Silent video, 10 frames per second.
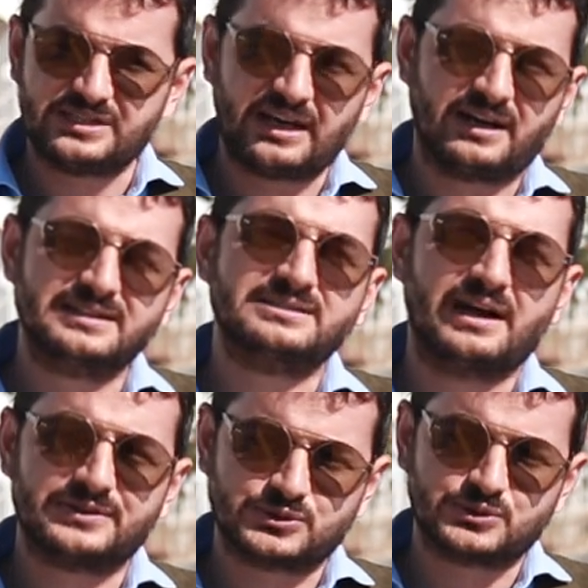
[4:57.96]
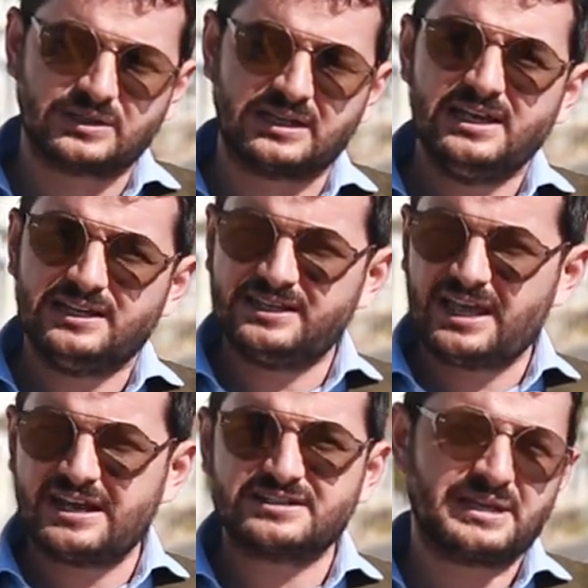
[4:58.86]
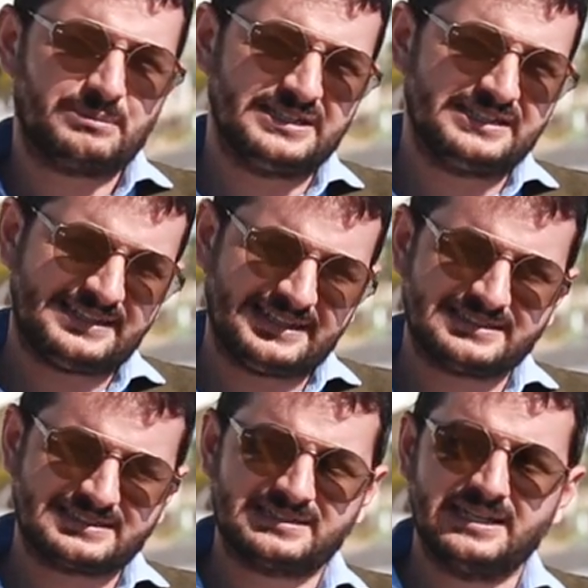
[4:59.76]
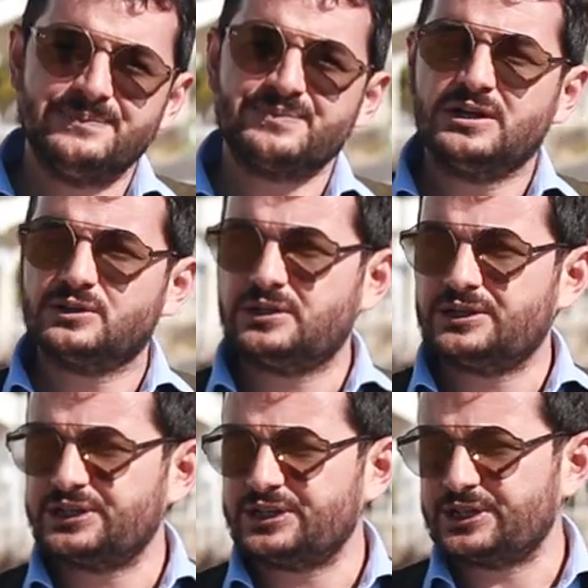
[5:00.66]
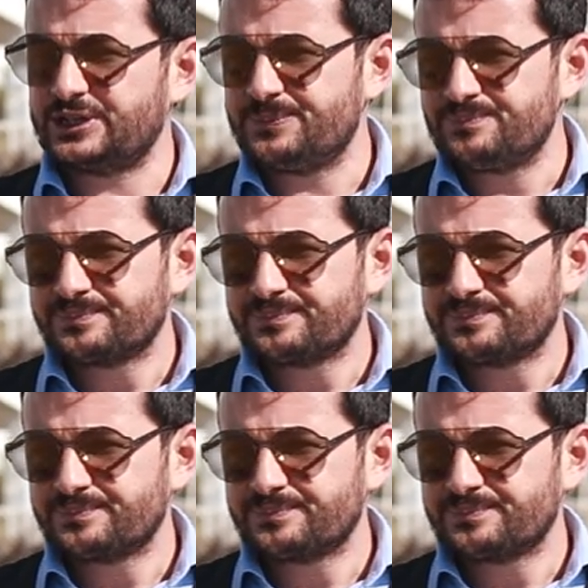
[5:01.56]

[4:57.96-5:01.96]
ехать отсюда. И Эрдемли есть э,